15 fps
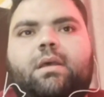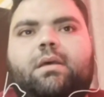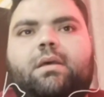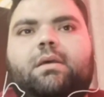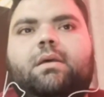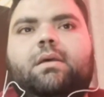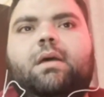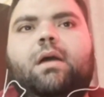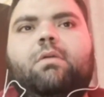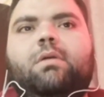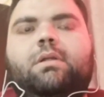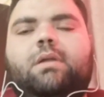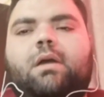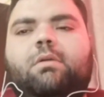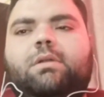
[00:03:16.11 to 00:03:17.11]

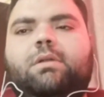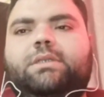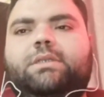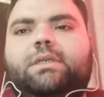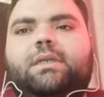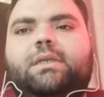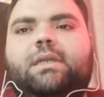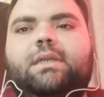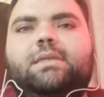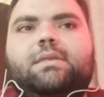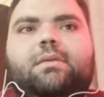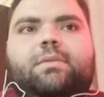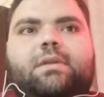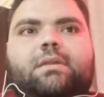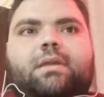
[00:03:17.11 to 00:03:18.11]
أول أول شيء
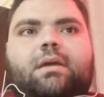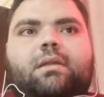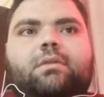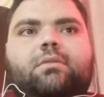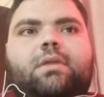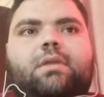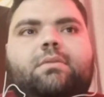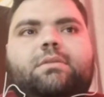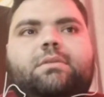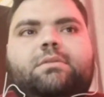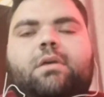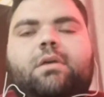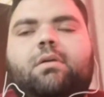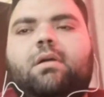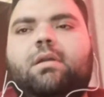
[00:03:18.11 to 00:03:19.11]
الإصابة اللي تعرضت لها منذ
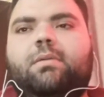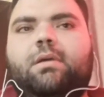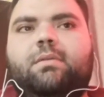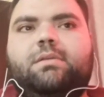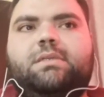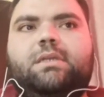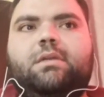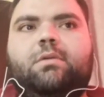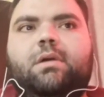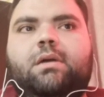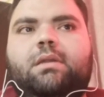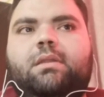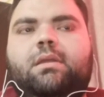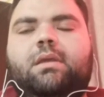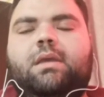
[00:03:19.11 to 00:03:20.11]
ما يقارب خمس
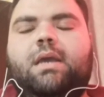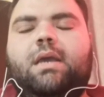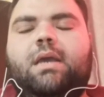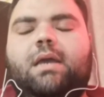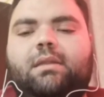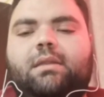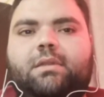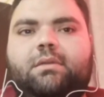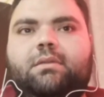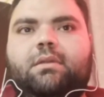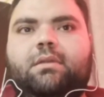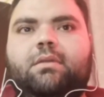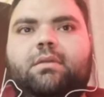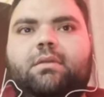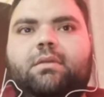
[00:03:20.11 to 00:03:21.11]
سنوات أدت إلى
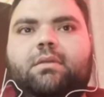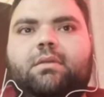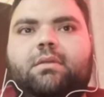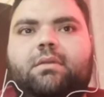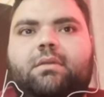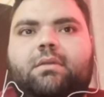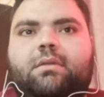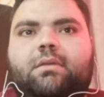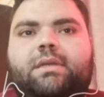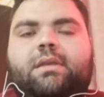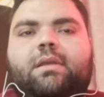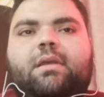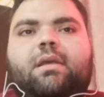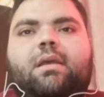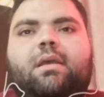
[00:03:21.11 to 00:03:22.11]
بتر الطرفين
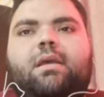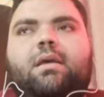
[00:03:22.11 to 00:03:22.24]
السفليين